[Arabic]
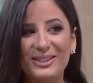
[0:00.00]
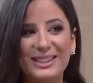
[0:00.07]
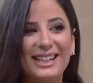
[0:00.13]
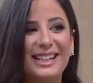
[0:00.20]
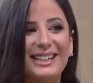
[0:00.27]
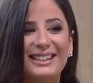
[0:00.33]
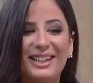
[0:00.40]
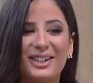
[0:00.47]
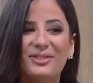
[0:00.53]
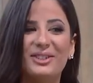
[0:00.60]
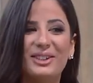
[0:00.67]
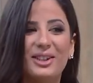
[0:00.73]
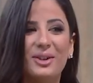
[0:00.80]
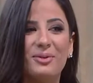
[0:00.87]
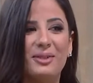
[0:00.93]
بدك
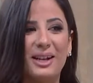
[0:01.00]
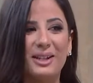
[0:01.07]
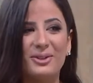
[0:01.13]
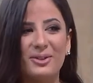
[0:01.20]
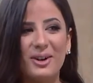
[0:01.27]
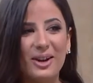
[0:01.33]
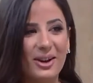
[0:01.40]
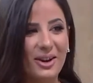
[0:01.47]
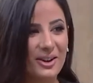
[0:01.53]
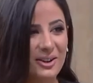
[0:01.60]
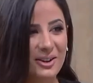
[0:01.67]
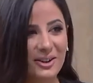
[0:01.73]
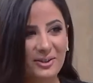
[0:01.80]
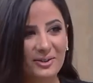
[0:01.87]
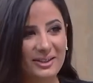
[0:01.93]
تعمله بدك
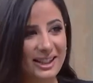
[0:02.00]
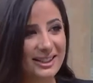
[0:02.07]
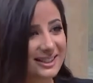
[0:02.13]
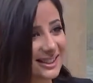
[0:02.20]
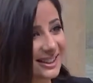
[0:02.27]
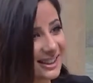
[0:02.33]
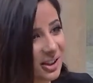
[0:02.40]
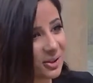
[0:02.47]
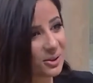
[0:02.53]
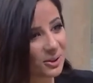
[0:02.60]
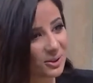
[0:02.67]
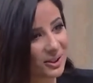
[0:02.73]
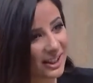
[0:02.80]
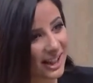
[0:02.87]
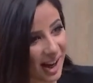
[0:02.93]
توقعه بدك تتركنا
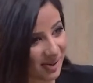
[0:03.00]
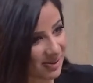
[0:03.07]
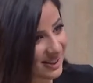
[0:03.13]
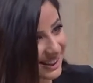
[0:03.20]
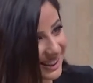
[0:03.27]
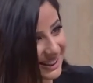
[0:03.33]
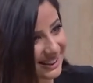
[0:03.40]
وتروح يا عبدين